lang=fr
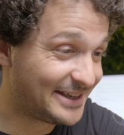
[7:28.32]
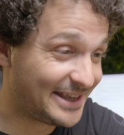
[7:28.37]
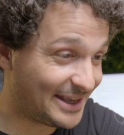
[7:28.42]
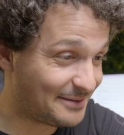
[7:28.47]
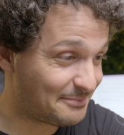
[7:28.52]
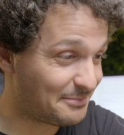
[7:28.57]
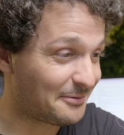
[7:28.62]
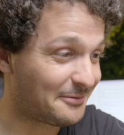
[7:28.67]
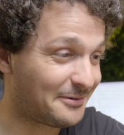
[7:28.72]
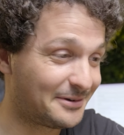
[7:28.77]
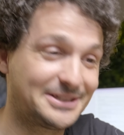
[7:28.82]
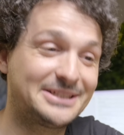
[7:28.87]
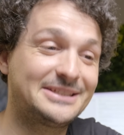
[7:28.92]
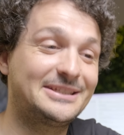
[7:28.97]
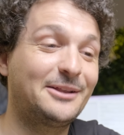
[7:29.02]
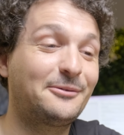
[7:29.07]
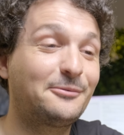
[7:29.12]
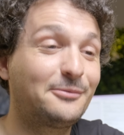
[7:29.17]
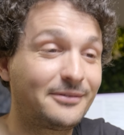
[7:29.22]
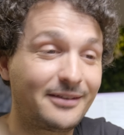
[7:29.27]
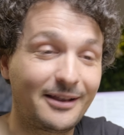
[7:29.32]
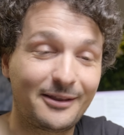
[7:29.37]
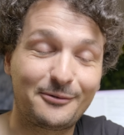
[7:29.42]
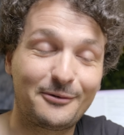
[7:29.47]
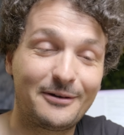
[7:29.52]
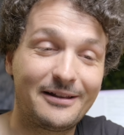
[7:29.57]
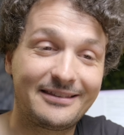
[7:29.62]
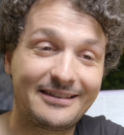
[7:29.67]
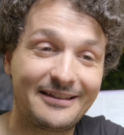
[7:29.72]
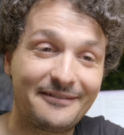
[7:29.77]
Et pourquoi je sais tout ça
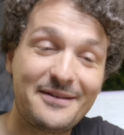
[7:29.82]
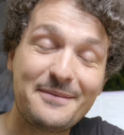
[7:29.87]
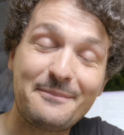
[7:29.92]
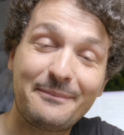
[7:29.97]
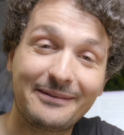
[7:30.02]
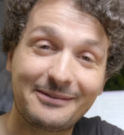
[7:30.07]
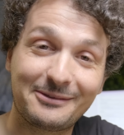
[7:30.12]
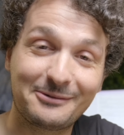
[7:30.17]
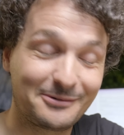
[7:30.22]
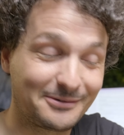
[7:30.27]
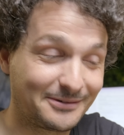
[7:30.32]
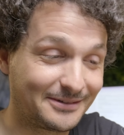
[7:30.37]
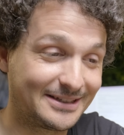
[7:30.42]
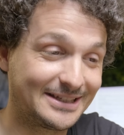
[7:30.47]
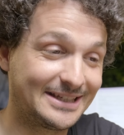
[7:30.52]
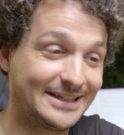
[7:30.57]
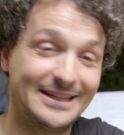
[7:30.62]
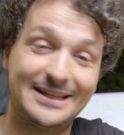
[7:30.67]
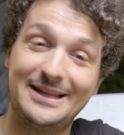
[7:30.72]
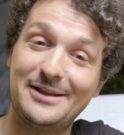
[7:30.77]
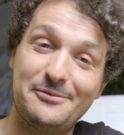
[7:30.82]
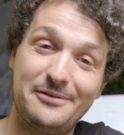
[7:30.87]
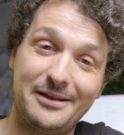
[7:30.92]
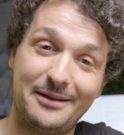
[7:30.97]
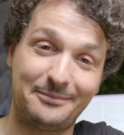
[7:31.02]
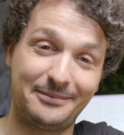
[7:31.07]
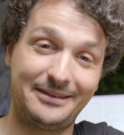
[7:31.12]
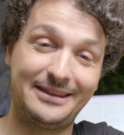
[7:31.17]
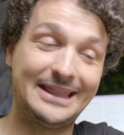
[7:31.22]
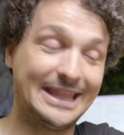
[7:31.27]
sur la SAV Parce que j'ai eu
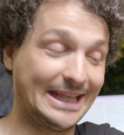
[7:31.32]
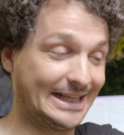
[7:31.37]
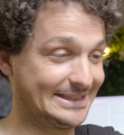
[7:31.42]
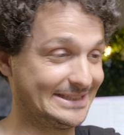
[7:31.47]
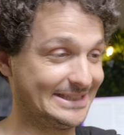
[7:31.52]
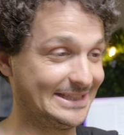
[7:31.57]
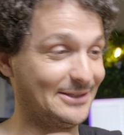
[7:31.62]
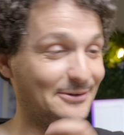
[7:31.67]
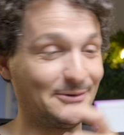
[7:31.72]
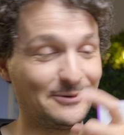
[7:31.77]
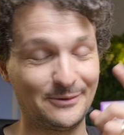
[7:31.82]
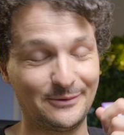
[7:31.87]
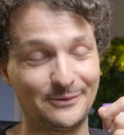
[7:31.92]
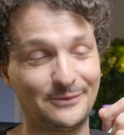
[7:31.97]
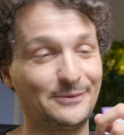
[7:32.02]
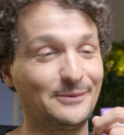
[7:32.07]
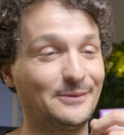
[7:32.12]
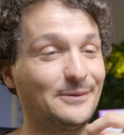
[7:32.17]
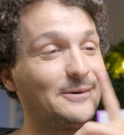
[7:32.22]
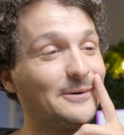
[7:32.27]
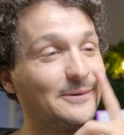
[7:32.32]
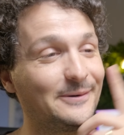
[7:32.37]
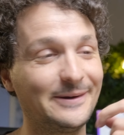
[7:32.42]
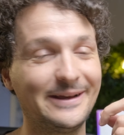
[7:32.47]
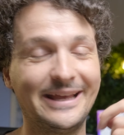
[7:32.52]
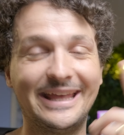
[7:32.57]
un petit accident en studio